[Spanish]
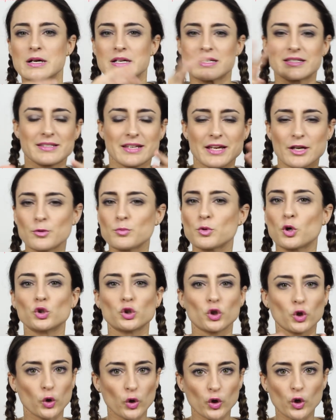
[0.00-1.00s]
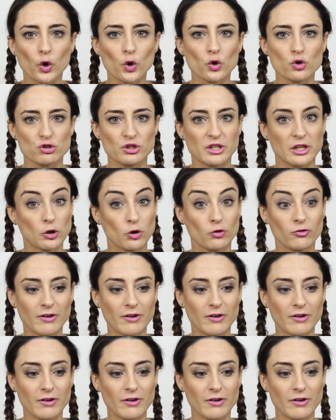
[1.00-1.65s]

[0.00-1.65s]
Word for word: ser un contorno de ojos que no